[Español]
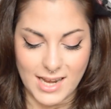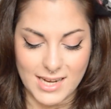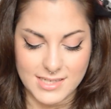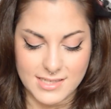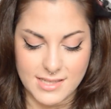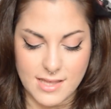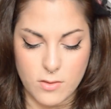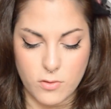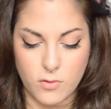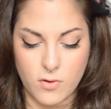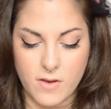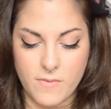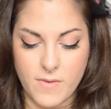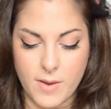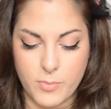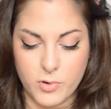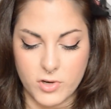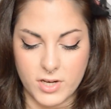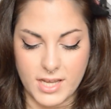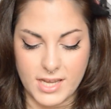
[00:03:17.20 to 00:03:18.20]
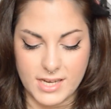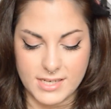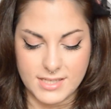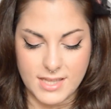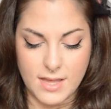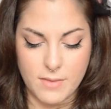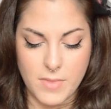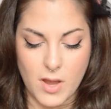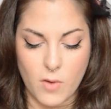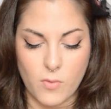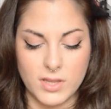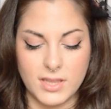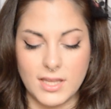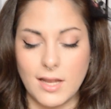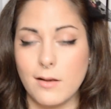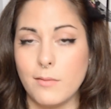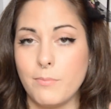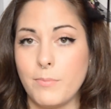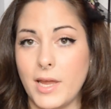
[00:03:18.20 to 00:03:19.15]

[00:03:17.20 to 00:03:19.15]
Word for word: las de Zoeva porque esta me aguanta el